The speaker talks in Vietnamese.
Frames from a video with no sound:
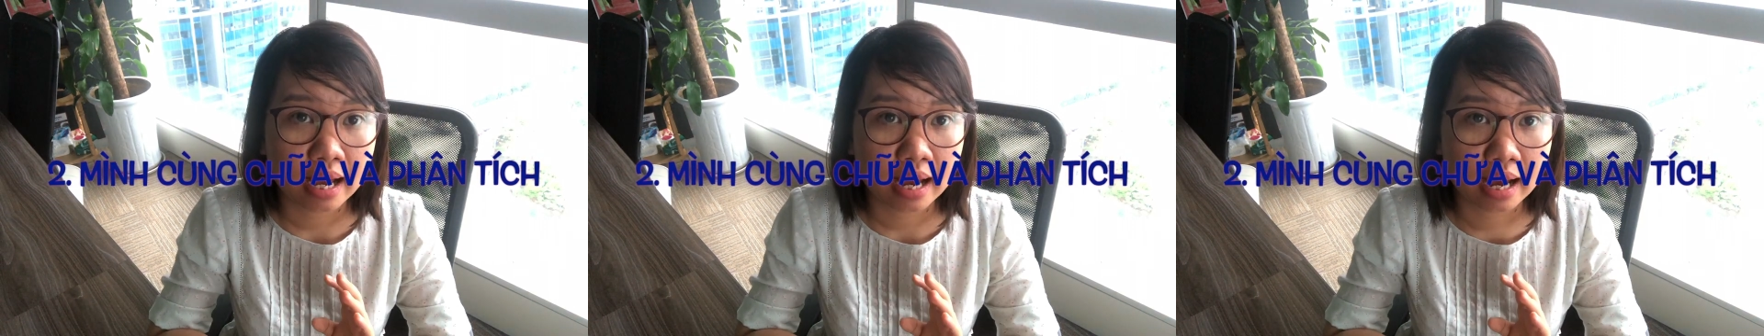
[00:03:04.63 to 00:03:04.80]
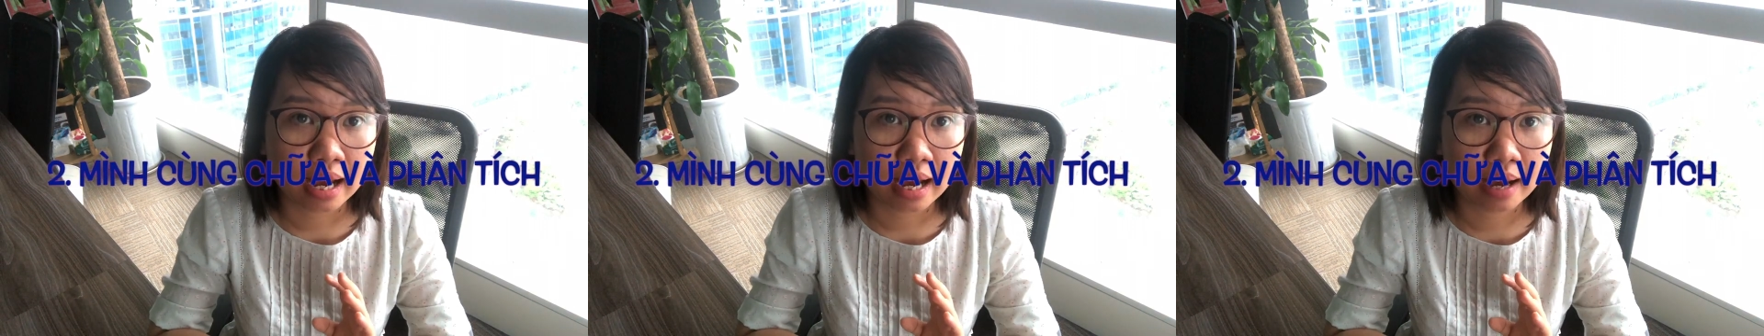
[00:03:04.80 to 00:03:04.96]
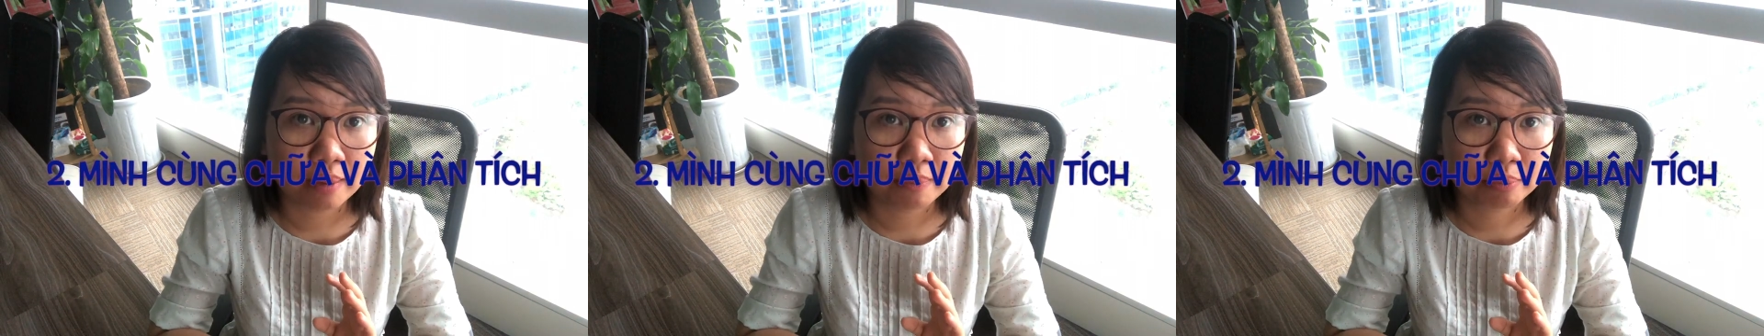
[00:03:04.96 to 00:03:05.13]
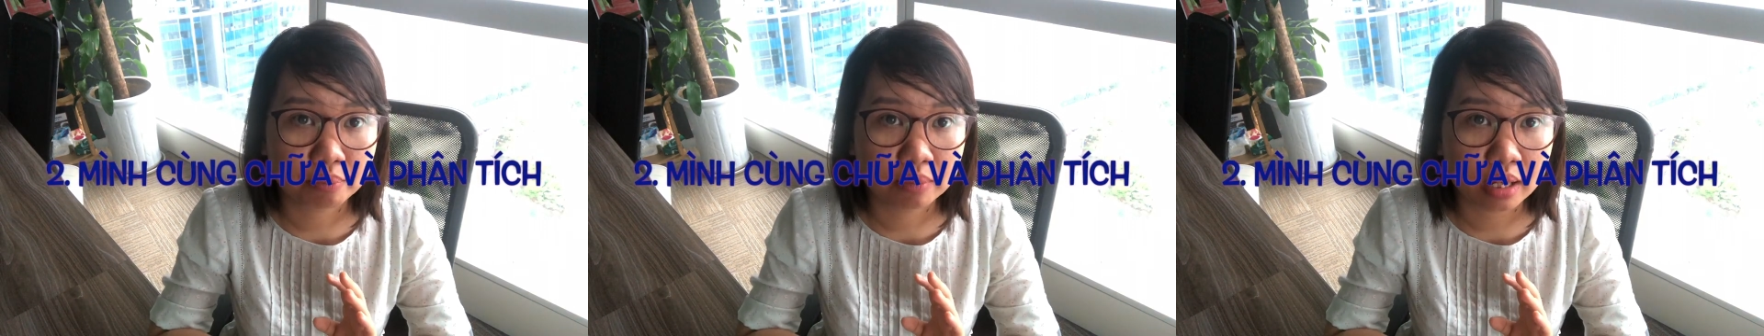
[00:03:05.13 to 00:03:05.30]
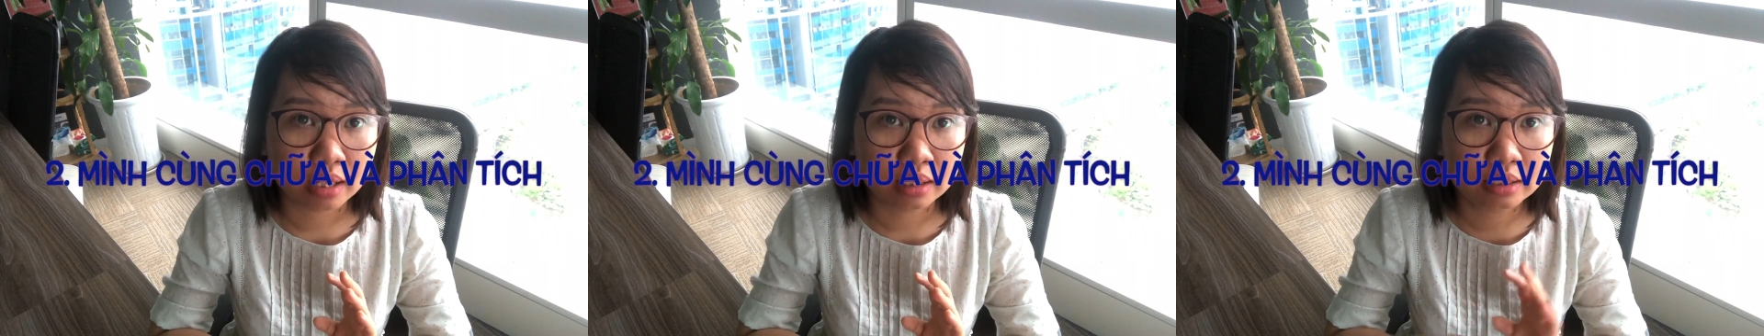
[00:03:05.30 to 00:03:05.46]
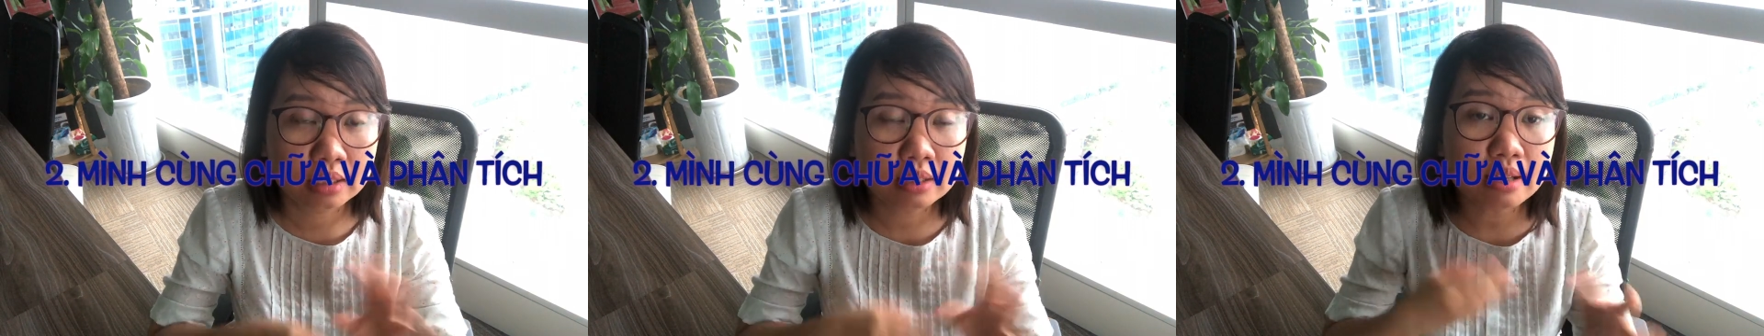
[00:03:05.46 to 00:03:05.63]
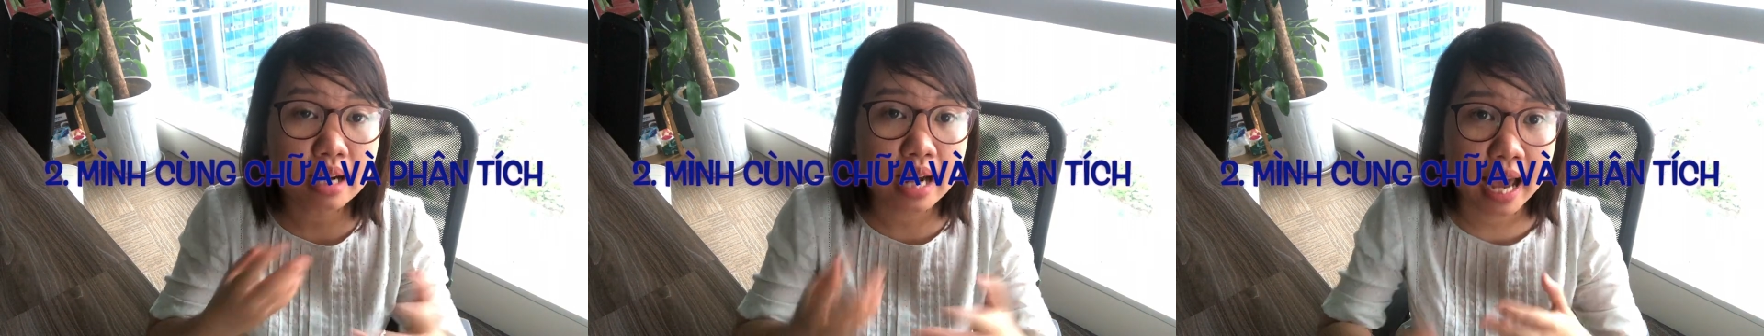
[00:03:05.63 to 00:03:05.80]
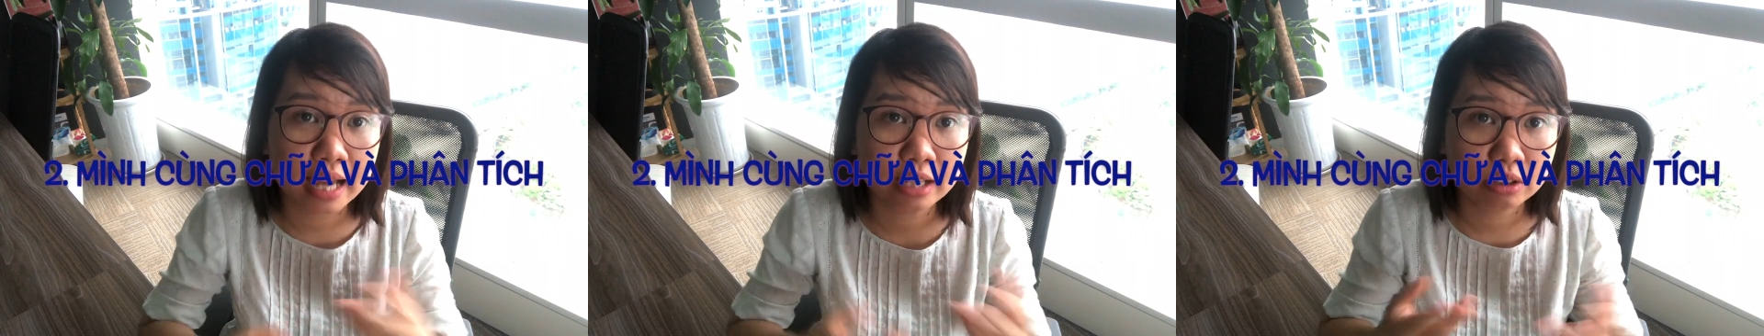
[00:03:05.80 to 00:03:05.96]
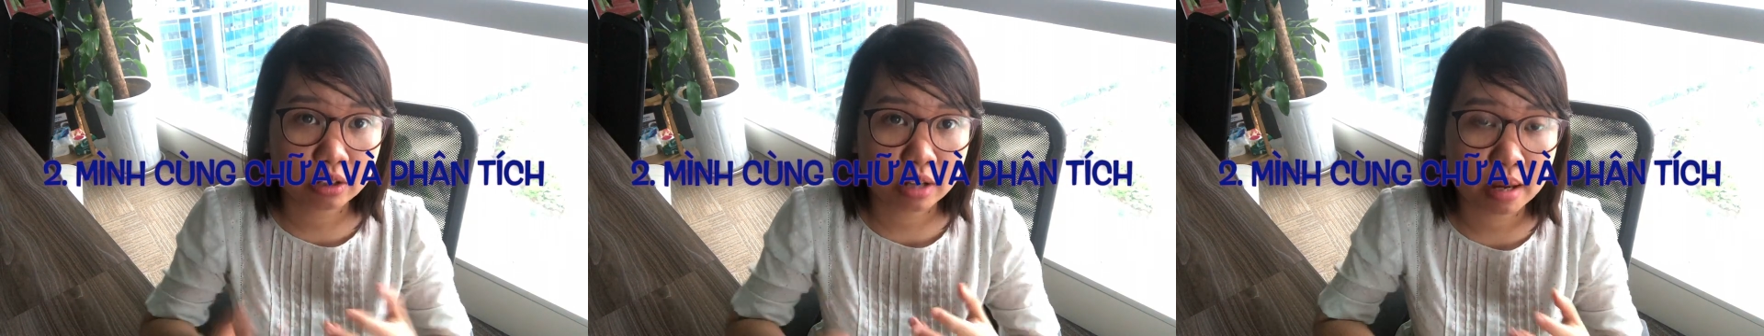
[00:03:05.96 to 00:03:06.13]
uh, chữa lại
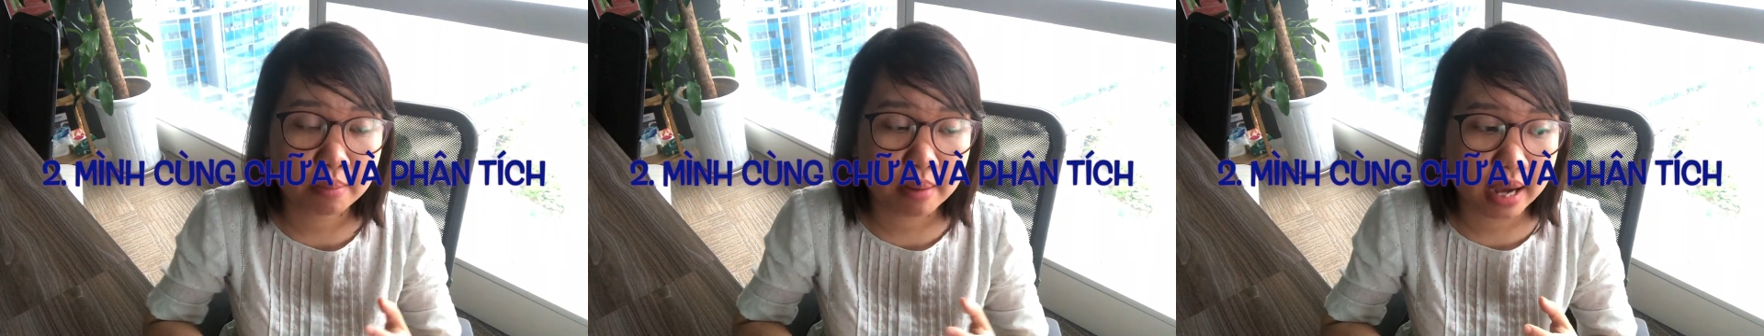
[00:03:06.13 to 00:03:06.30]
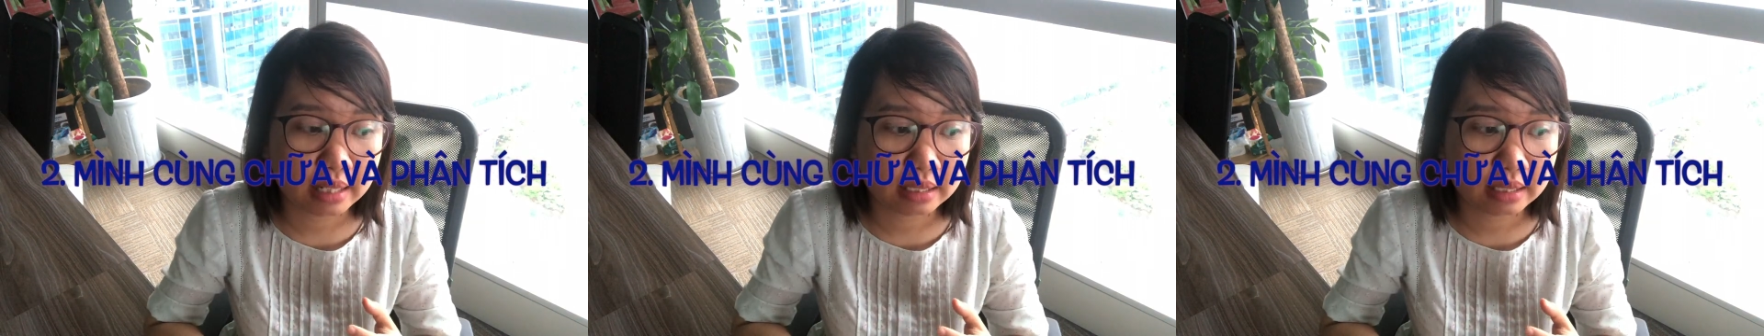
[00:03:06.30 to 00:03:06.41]
cho các bạn